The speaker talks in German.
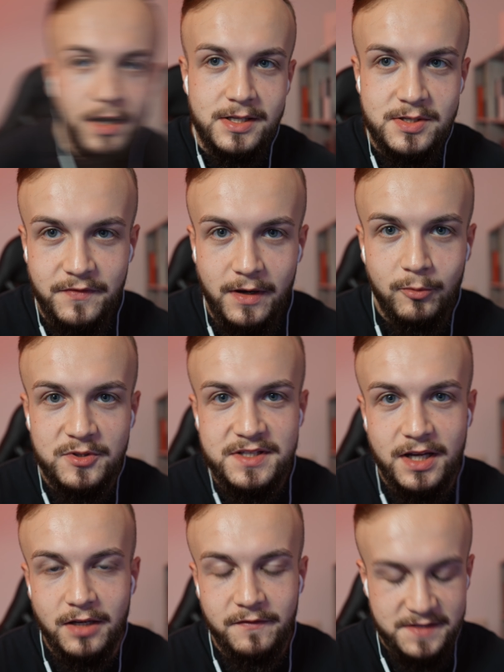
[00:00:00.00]
Also wir haben uns
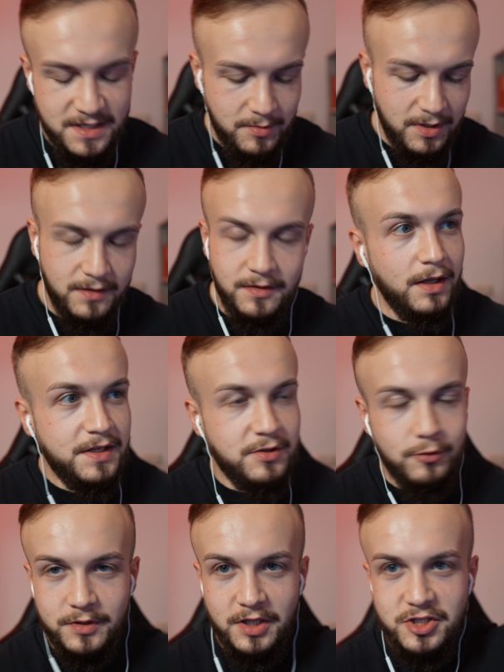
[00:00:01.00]
hier alle versammelt.
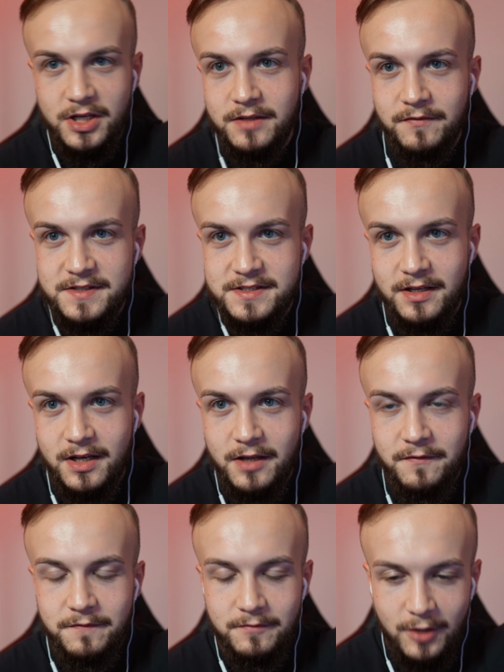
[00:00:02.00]
Ich und der Chat, wir sind hier
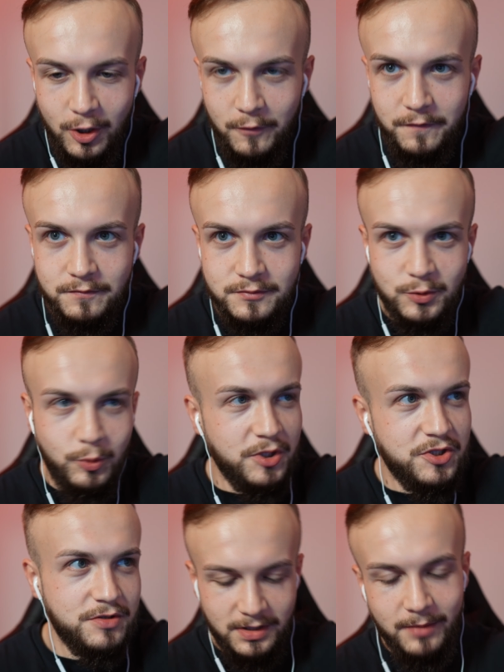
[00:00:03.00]
live auf
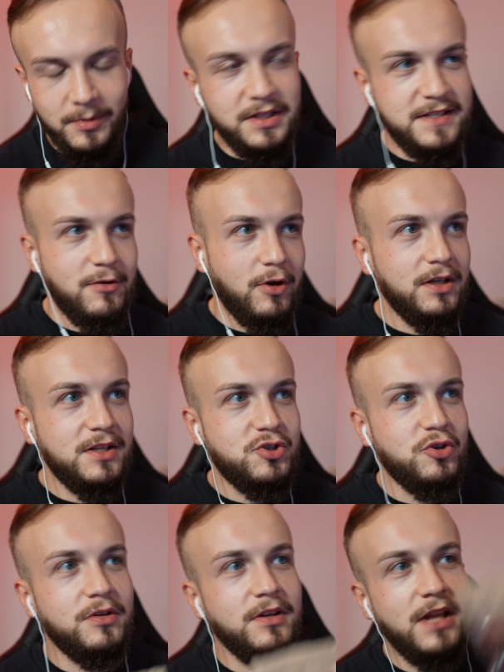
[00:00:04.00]
Twitch, damit das auch alles
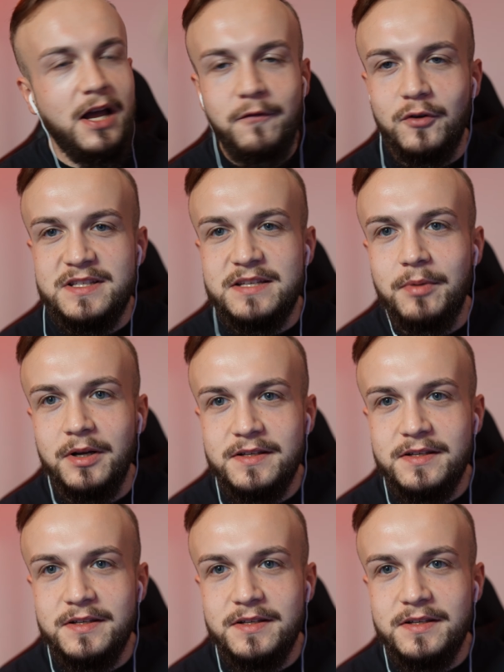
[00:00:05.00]
schön nachvollziehbar